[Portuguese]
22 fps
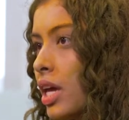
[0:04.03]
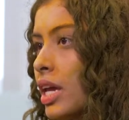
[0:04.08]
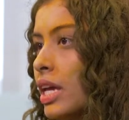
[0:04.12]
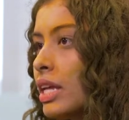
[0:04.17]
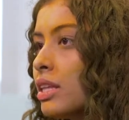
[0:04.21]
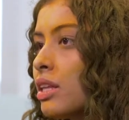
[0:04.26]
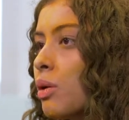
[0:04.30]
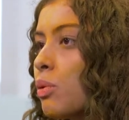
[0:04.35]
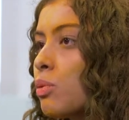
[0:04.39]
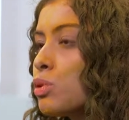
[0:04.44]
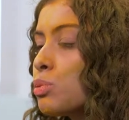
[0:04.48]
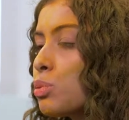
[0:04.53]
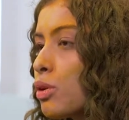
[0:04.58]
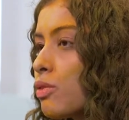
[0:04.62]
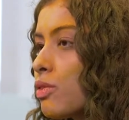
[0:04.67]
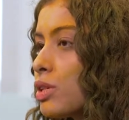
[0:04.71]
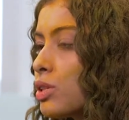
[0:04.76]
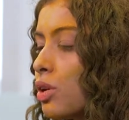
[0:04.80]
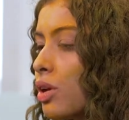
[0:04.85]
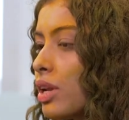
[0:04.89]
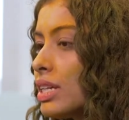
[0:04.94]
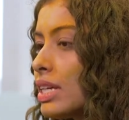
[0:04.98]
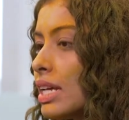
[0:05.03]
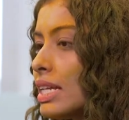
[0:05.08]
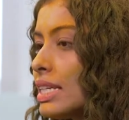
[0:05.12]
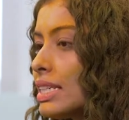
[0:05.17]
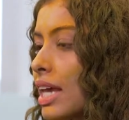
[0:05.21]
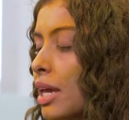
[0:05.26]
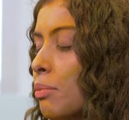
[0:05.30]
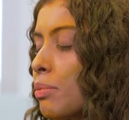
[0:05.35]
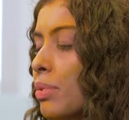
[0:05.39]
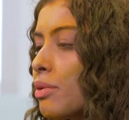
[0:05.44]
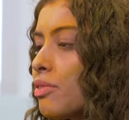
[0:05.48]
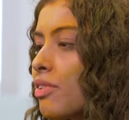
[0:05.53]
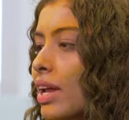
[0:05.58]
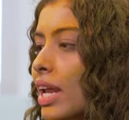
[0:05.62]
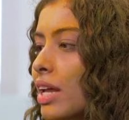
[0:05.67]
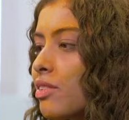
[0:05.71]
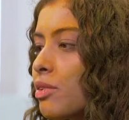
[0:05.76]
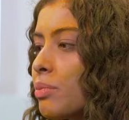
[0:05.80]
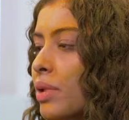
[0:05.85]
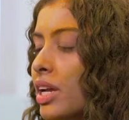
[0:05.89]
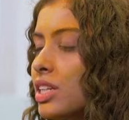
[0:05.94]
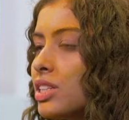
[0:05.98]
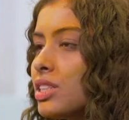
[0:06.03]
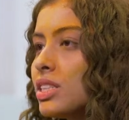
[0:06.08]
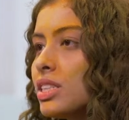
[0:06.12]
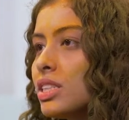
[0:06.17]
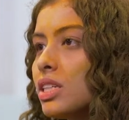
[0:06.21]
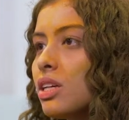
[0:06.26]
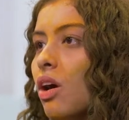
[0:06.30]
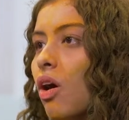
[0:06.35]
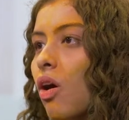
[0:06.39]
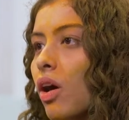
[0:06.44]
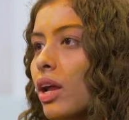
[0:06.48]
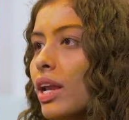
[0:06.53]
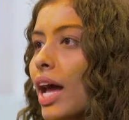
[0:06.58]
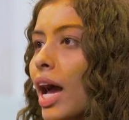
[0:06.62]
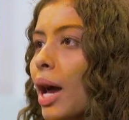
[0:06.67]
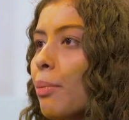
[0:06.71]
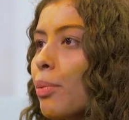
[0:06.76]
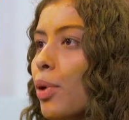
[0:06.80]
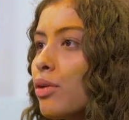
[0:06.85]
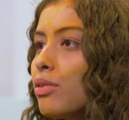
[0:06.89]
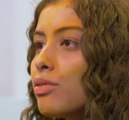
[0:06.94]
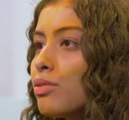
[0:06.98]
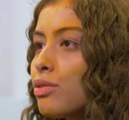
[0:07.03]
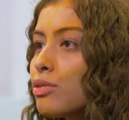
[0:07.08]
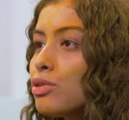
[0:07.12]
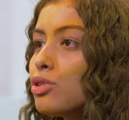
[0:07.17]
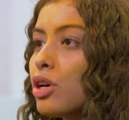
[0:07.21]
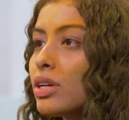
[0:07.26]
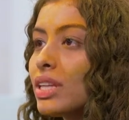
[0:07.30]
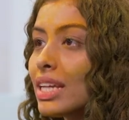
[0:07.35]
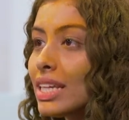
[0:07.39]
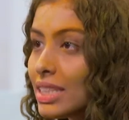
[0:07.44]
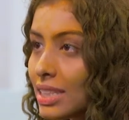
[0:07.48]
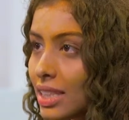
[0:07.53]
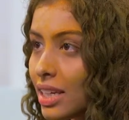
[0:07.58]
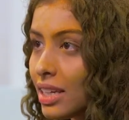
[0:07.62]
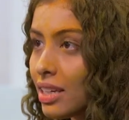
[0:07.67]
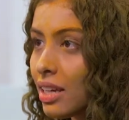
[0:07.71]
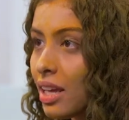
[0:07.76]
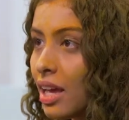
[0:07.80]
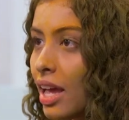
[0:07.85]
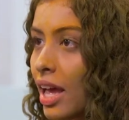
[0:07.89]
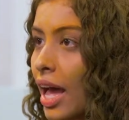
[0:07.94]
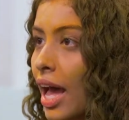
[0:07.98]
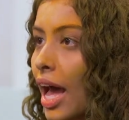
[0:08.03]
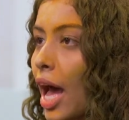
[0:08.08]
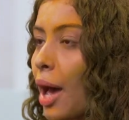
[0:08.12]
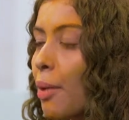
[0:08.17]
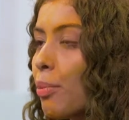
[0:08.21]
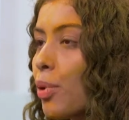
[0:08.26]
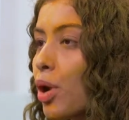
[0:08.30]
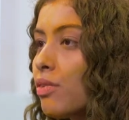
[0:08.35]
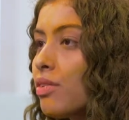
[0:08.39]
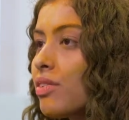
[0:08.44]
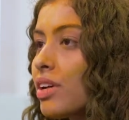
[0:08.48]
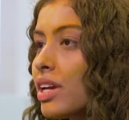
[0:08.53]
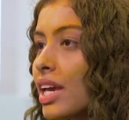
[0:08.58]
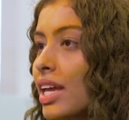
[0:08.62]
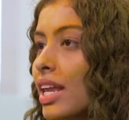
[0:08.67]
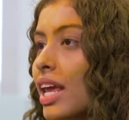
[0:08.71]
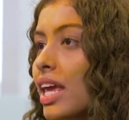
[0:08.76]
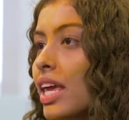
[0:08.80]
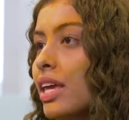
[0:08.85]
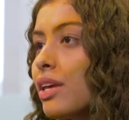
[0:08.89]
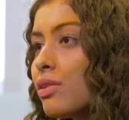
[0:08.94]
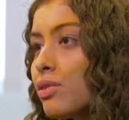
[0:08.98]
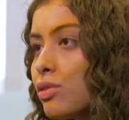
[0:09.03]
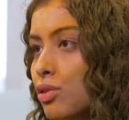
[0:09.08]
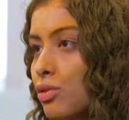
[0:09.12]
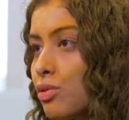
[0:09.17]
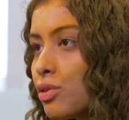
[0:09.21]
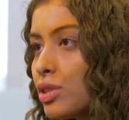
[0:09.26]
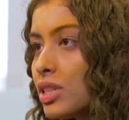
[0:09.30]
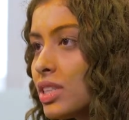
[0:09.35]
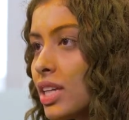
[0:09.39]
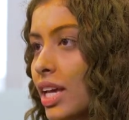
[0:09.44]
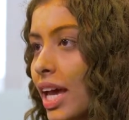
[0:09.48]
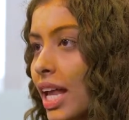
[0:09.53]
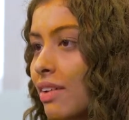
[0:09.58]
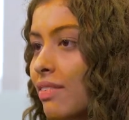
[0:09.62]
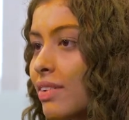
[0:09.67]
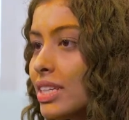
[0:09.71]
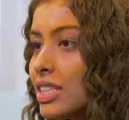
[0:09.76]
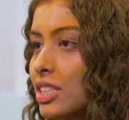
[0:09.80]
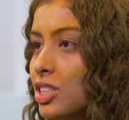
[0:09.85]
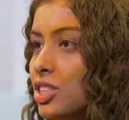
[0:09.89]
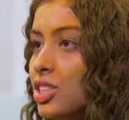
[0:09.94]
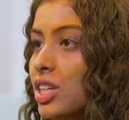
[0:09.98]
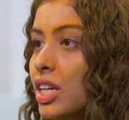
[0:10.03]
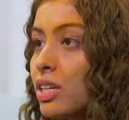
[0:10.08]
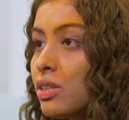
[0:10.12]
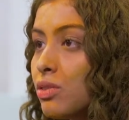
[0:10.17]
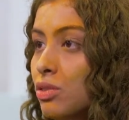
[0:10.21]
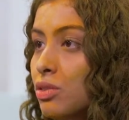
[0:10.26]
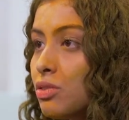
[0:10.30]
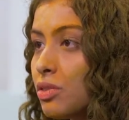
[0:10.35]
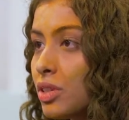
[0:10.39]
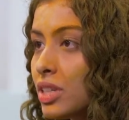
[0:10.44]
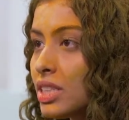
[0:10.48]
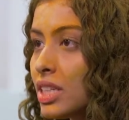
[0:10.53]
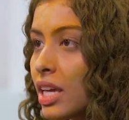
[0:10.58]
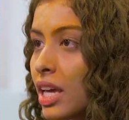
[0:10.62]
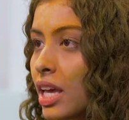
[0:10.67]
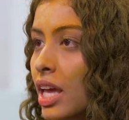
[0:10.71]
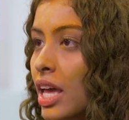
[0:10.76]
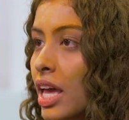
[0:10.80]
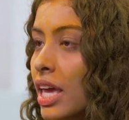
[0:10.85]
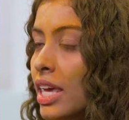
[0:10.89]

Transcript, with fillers: Então, os professores, eles sempre falavam pra gente assim, olha, a prova funciona assim, a prova vai querer isso de você, ela vai exigir isso de você.